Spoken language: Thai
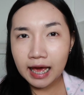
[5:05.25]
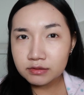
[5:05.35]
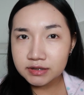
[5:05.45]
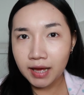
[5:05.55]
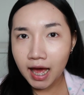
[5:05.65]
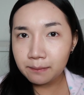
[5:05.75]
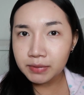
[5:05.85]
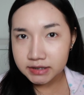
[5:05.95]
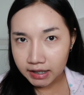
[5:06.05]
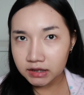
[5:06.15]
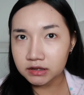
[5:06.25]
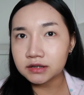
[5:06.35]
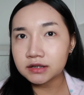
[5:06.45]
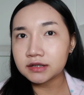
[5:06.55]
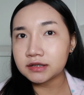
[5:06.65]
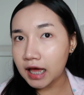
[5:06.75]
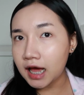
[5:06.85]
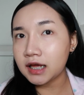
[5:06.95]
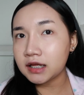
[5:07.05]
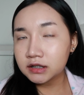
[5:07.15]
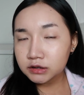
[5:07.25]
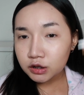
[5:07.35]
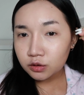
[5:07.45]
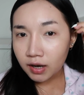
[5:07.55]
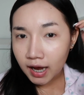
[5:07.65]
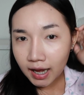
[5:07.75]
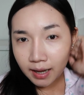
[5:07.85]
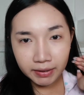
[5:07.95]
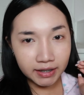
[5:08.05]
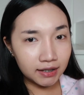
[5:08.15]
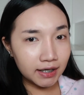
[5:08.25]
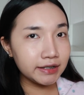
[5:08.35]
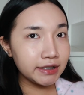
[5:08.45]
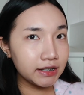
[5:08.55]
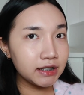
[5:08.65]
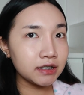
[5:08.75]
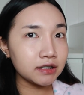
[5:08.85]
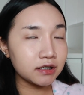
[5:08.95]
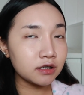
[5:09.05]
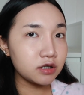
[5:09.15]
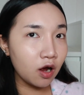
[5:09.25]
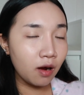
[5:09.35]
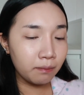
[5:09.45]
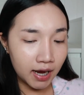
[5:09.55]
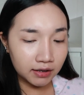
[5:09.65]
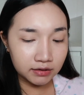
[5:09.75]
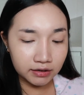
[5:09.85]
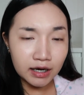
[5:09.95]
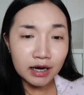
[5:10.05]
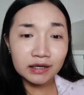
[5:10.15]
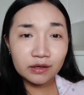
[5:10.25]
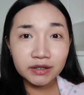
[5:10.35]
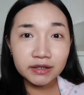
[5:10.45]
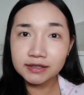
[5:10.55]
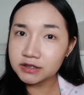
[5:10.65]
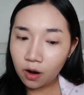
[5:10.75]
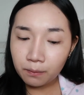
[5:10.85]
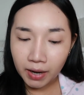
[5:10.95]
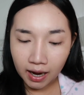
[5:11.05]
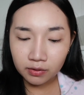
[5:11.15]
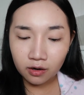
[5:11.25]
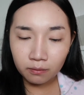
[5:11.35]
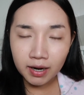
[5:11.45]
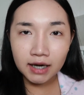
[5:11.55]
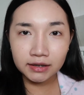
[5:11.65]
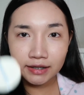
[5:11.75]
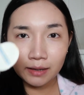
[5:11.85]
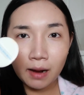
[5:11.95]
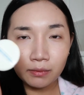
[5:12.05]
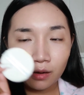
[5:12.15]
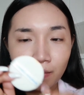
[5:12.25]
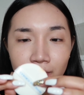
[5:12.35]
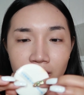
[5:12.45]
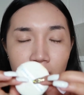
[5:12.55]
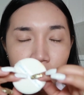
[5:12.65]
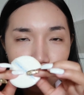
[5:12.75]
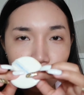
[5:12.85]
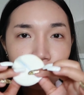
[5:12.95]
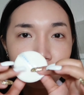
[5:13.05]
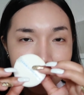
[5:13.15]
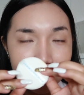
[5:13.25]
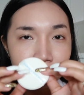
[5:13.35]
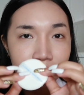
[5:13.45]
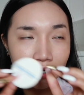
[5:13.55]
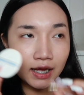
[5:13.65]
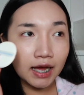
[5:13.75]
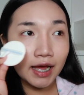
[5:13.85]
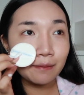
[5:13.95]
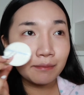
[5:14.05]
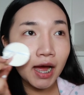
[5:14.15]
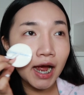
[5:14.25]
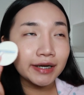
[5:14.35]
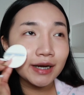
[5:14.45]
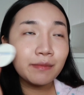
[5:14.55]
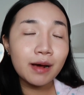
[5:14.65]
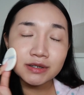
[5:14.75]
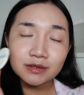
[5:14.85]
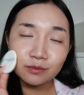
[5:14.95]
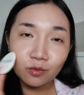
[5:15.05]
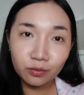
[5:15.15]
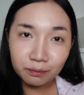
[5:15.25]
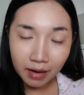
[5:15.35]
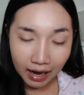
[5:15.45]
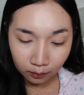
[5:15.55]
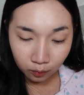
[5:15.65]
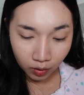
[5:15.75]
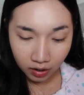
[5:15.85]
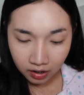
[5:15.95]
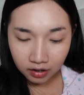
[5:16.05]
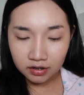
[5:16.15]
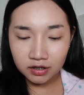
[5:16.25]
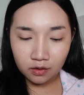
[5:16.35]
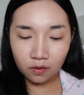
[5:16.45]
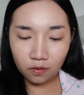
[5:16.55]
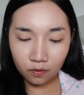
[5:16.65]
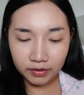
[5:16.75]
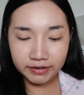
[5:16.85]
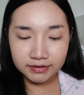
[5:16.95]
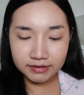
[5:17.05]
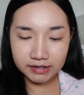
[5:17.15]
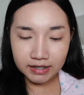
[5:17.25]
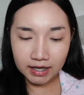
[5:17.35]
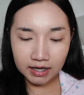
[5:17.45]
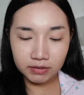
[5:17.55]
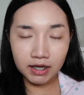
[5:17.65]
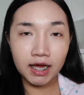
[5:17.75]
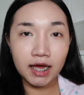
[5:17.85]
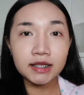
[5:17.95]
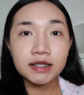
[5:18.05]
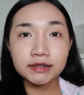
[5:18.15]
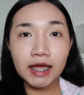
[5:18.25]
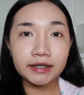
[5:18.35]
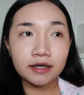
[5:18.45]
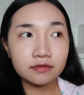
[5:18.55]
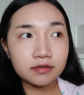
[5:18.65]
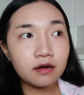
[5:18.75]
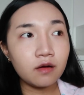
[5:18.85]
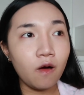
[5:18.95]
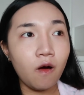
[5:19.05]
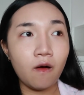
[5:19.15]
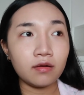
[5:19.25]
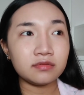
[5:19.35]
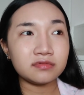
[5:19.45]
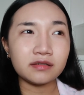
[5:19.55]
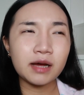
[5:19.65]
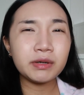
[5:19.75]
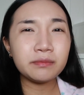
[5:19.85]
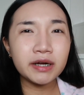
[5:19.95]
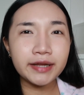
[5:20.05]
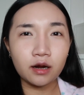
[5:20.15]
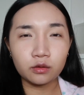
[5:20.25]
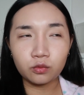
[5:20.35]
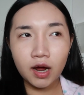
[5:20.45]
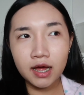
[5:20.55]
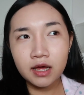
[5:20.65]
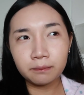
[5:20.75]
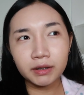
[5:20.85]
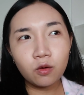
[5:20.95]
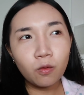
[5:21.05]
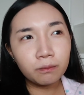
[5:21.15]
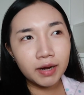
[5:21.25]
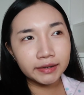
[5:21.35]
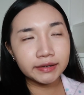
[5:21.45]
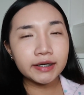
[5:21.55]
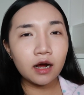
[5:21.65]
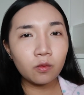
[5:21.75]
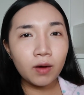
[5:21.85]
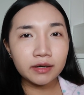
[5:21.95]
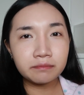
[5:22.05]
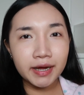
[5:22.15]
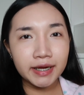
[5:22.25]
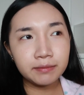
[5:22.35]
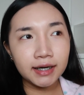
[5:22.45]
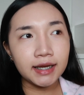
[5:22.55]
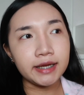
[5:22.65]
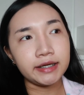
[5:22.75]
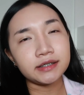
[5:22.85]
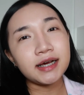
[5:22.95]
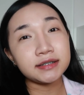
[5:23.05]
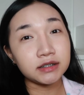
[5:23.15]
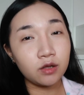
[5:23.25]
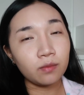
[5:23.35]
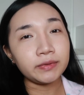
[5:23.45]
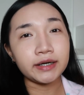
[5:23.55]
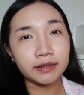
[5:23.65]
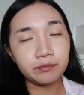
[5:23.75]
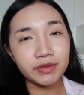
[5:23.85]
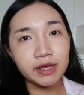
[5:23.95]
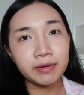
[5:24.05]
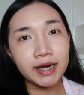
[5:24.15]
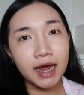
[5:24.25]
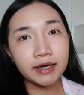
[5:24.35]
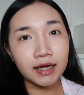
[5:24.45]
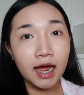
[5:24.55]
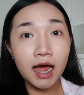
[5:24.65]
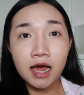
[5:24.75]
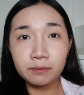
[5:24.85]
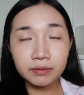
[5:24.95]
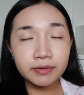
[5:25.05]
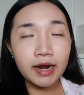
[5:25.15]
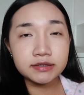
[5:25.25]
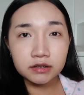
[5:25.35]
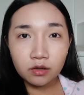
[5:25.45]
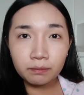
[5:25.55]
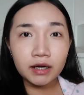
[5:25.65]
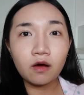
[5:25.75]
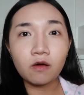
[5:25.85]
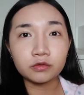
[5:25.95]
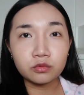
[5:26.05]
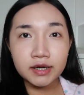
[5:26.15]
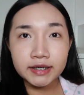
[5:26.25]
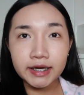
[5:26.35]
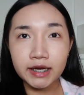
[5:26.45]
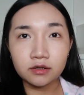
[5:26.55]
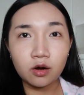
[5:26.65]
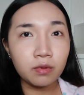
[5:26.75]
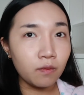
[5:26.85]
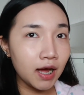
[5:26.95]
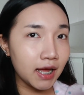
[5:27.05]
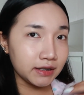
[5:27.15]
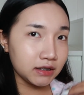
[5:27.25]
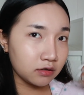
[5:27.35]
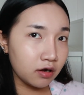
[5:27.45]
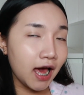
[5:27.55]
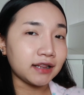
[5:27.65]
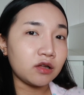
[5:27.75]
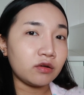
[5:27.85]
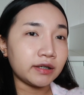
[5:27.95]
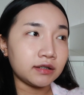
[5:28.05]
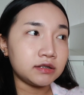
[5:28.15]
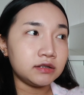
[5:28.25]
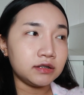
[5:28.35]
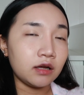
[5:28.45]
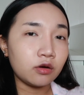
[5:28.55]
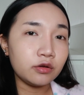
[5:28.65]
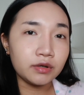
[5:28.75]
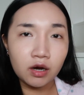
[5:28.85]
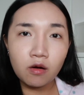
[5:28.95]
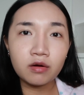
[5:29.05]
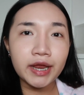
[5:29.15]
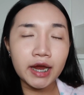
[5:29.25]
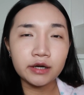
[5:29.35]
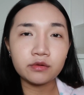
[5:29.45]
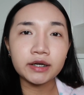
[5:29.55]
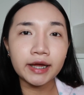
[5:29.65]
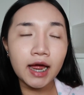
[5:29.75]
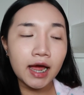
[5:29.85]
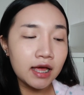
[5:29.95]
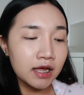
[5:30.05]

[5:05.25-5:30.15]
95%นะ ถือว่าเป็นอะไรที่เนิร์ดชอบมากเลย แล้วเนิร์ดชอบพับเขามากเลยนะพับเขาแบบนุ่มนิ่มนะคะแอปพลายได้แบบสมูทมากเวอร์โอ้ยดีงามนะคะ แต่ในเรื่องของถ้าเพื่อนๆ อยากรู้ว่ามันคุ้มมันได้ทั้งวันไหมมันอะไรอย่างนี้เนออาจจะตอบในคลิปนี้ไม่ได้นะคะ เพื่อนๆ อาจจะต้องไปลองดูกันเองเนาะเพราะว่าอันนี้เนอก็อัดตอนกลางคืน แล้วก็อยู่ในห้องแอร์ด้วยนะคะ